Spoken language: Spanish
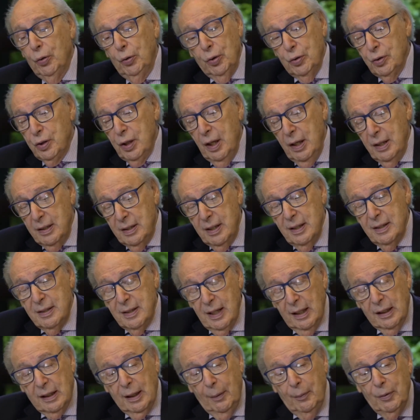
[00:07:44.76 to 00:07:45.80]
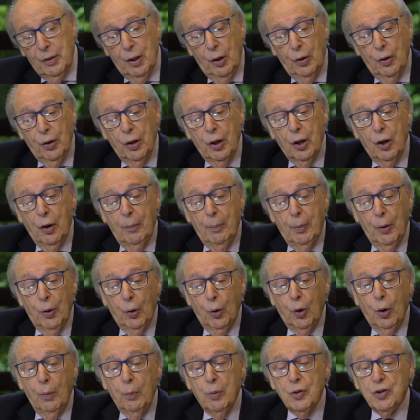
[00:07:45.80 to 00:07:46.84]
entonces es exactamente lo que digo,
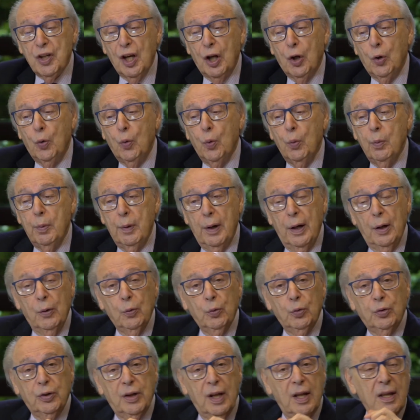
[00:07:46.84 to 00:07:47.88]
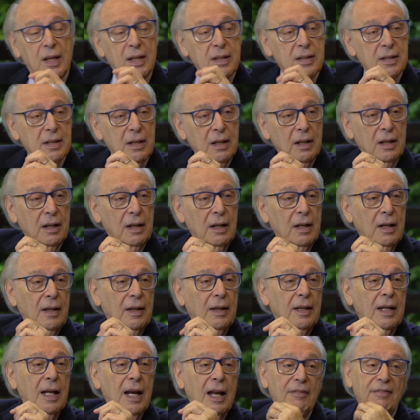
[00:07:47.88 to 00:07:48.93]
pero ¿cómo se cubren ustedes
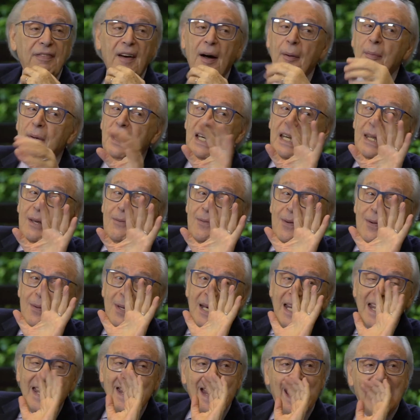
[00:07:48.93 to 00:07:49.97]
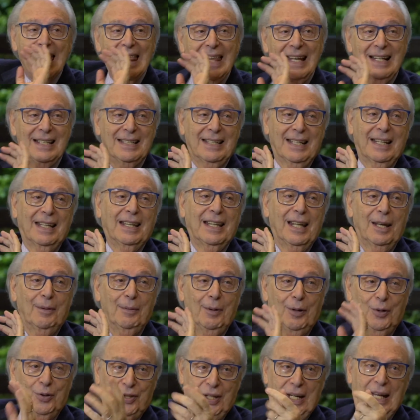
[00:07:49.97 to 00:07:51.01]
de la falibilidad del
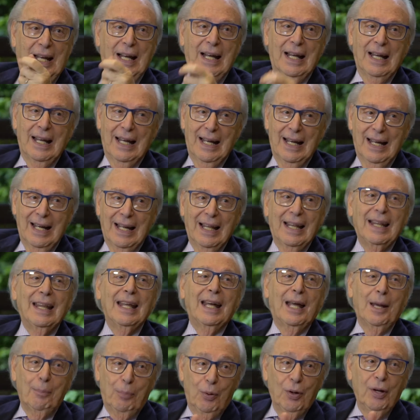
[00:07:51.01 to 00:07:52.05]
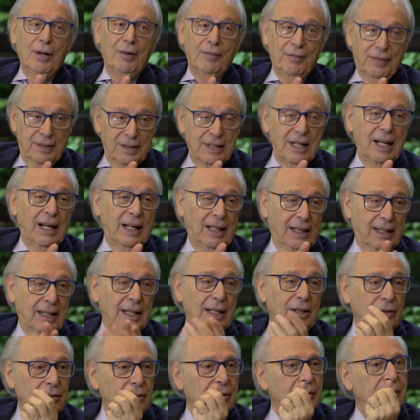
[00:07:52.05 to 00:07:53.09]
sistema, o sea, de que puedan
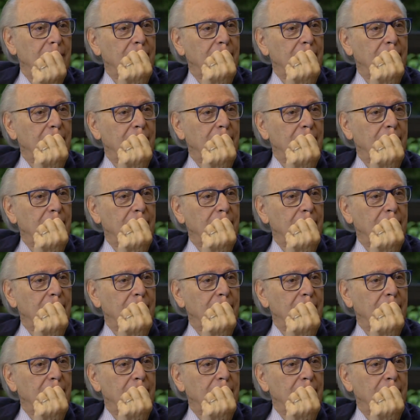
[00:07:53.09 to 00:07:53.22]
fallarte, ¿no?